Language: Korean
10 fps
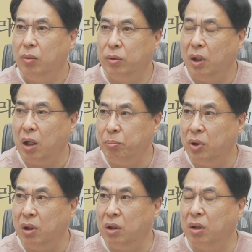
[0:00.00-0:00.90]
우리
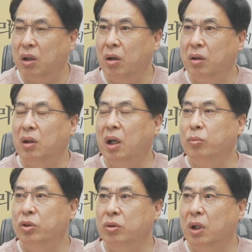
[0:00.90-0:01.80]
합병하니까 이거
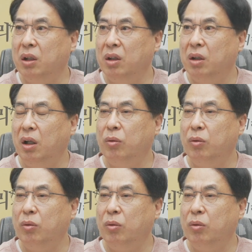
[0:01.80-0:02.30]
아무것도 아닌데